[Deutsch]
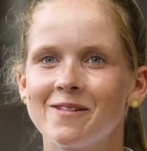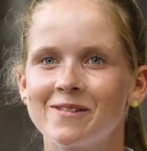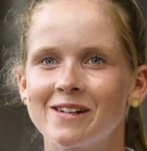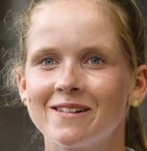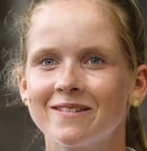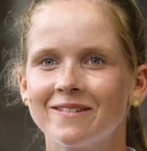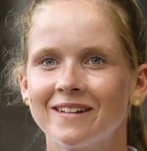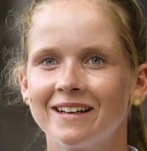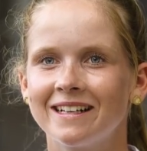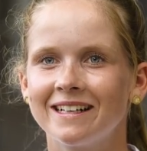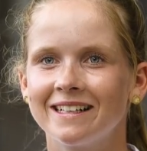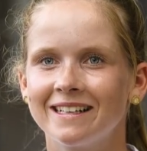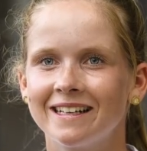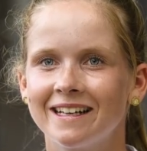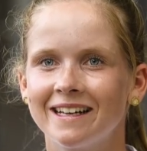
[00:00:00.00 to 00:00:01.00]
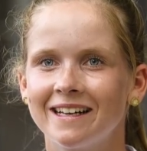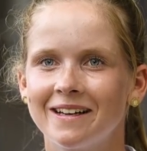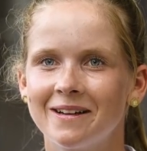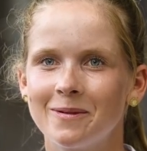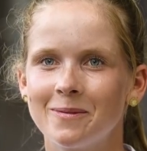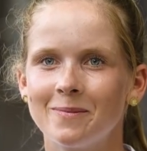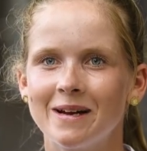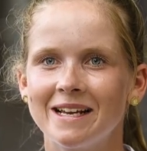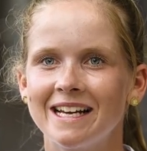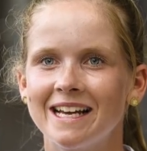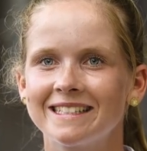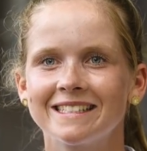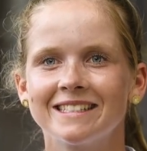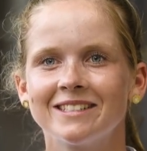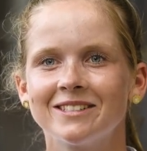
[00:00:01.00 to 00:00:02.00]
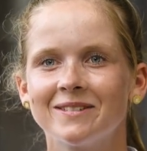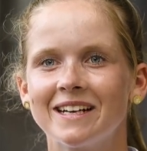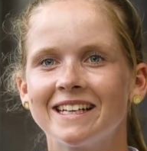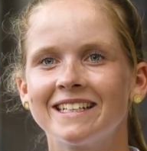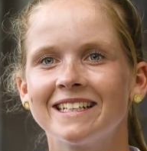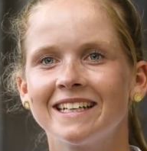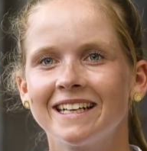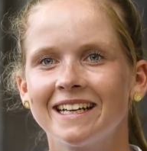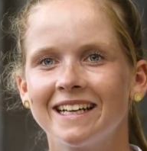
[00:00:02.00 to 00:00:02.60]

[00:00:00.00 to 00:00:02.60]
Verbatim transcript: auf jeden Fall äh, mein Herzenswert.